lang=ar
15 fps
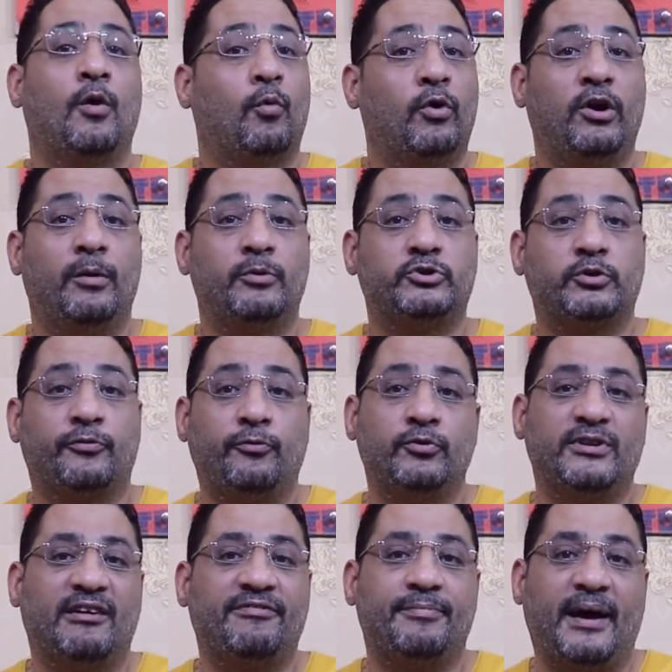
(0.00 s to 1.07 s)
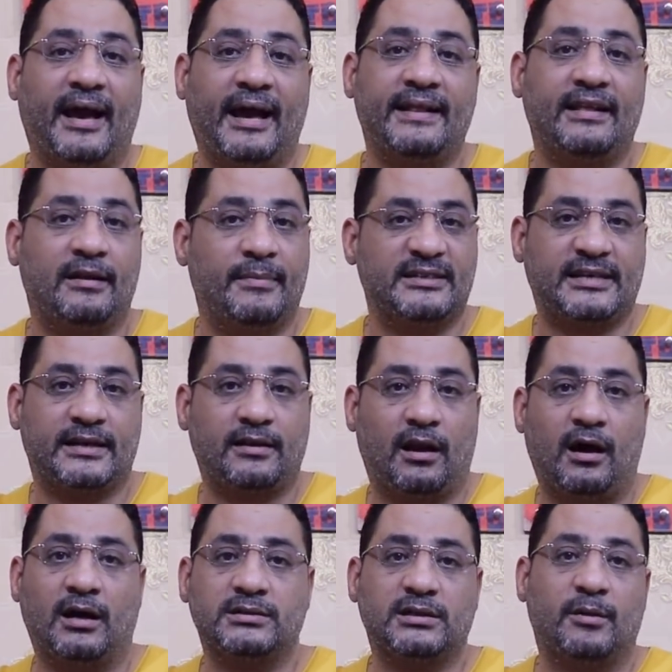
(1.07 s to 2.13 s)
واللي بتشوفوه ده في باحات المسجد
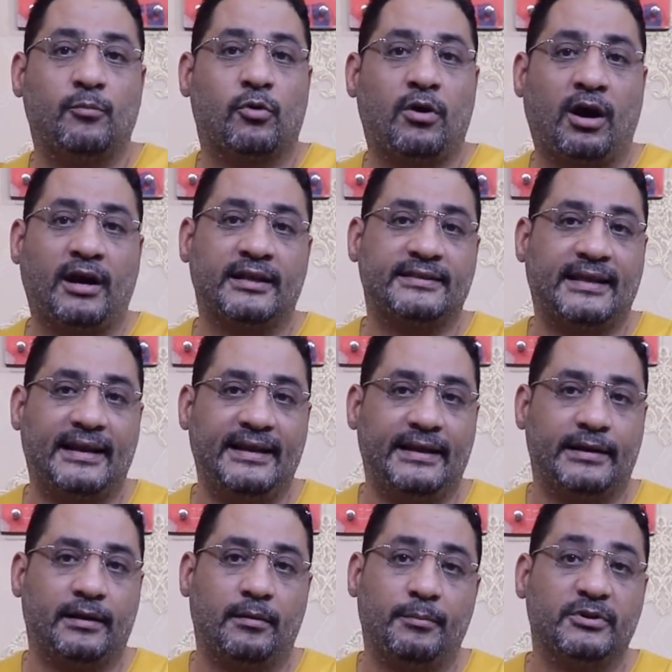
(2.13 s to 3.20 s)
الأقصى مجرد دليل